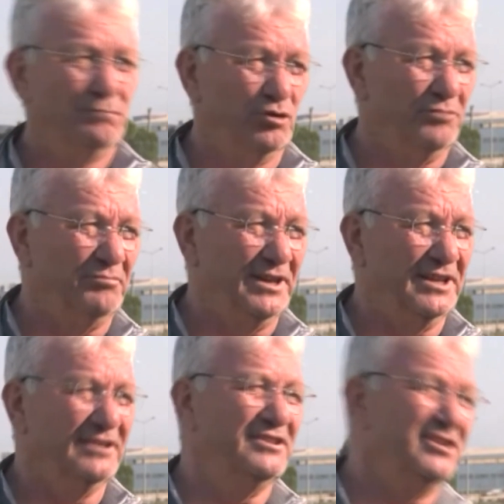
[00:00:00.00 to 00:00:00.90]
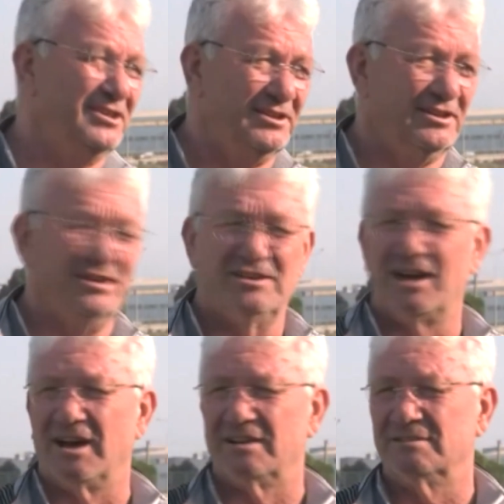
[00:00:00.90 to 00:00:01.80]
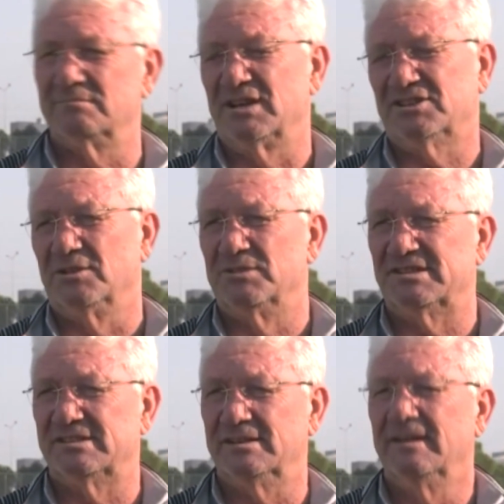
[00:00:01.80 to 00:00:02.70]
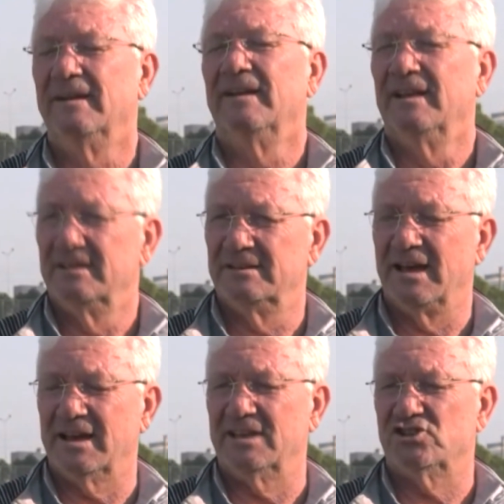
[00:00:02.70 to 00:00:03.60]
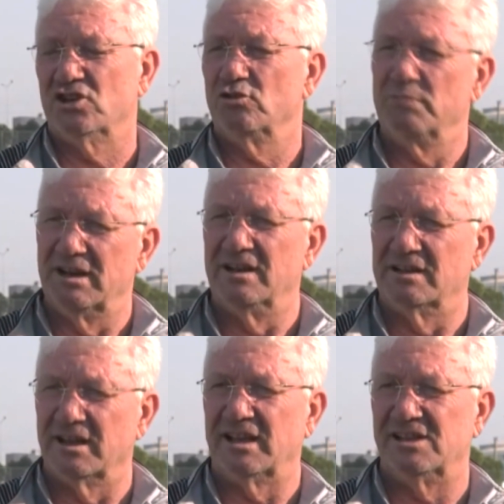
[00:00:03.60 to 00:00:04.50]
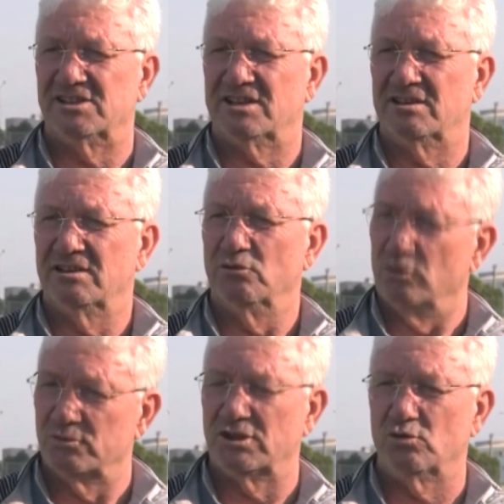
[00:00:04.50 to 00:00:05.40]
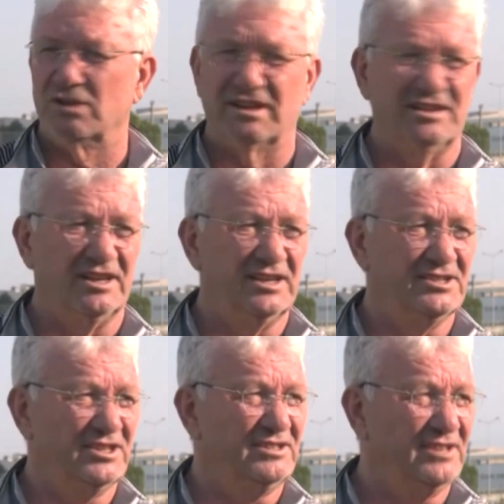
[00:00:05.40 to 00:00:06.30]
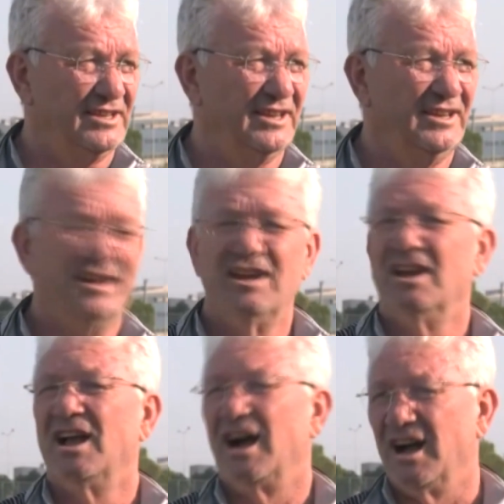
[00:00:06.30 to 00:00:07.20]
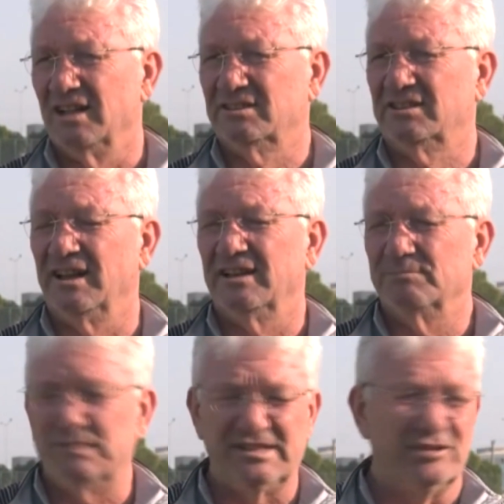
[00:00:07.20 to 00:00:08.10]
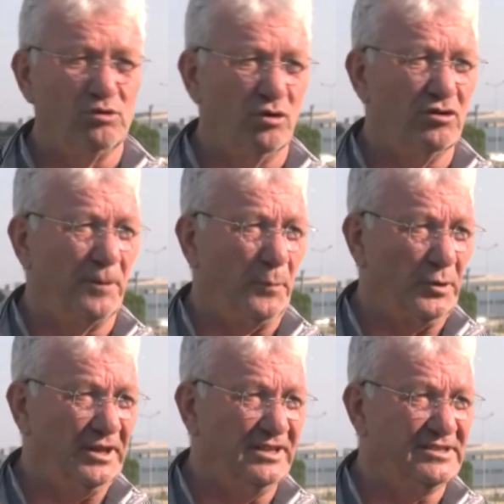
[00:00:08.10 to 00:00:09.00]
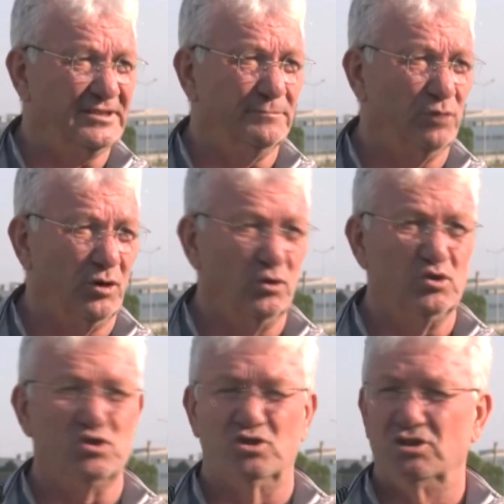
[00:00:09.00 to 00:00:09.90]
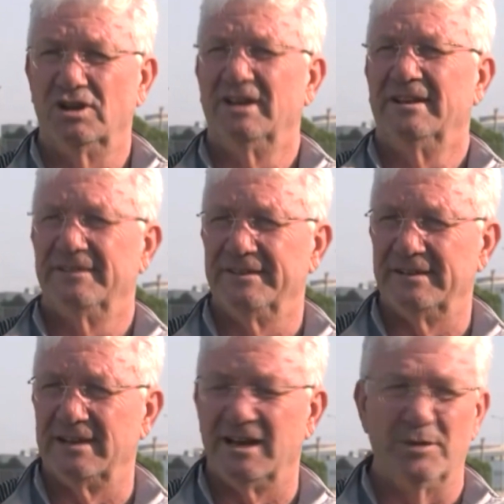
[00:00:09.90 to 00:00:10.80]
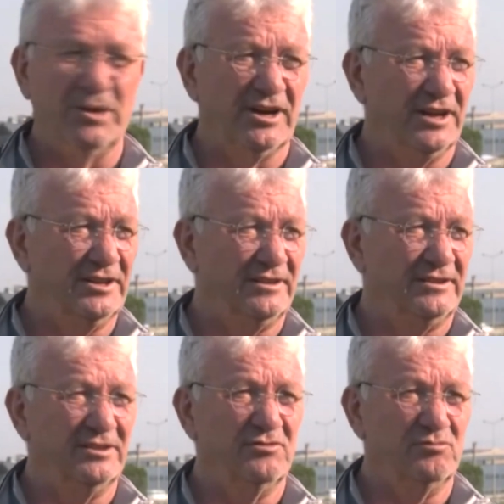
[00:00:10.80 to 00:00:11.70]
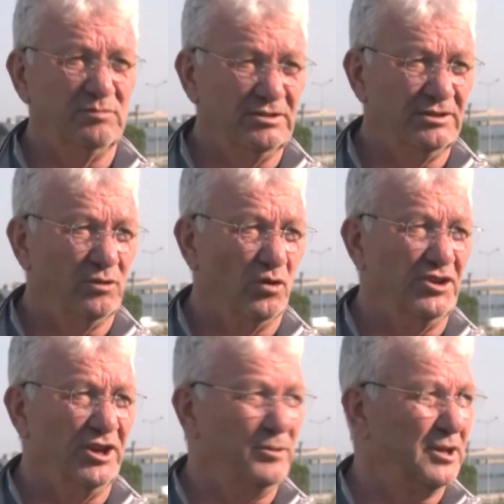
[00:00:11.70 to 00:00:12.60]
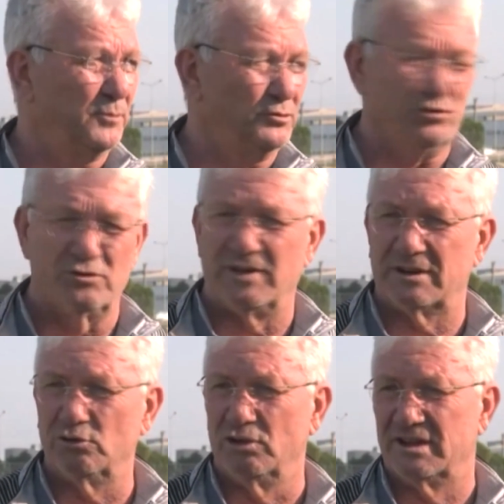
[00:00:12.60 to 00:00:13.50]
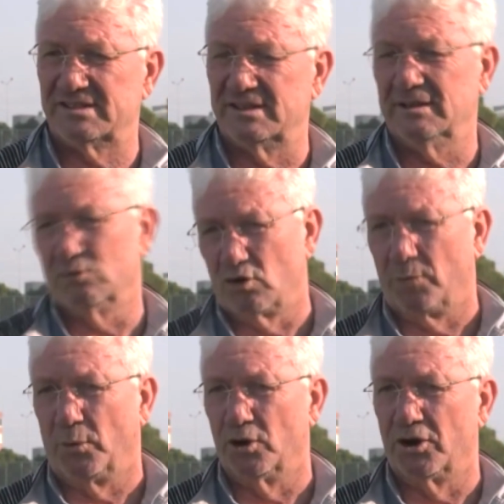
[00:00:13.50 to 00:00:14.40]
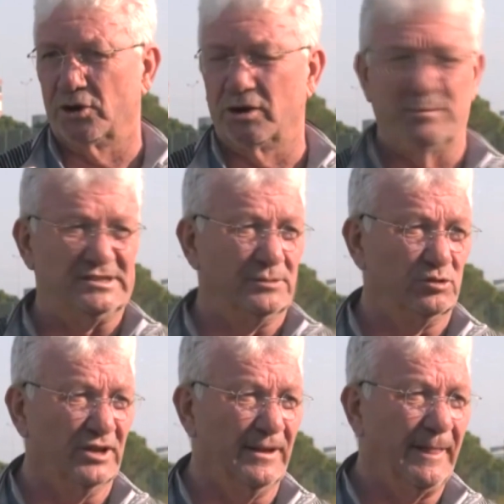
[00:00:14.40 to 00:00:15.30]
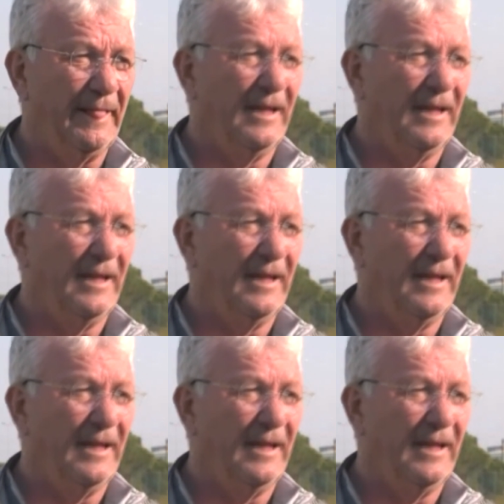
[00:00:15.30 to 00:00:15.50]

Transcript: Bugün Melih, e, yarın başka birisi. E, her geçen gün birileri daha gelecek. Önümüzdeki günlerde de gelecek. Neden? Altta bize doğru rapor gelirse bu oyuncu e, ilerleme kaydetti, oynayabilir pozisyonu var diyorlarsa o raporlara göre biz de burada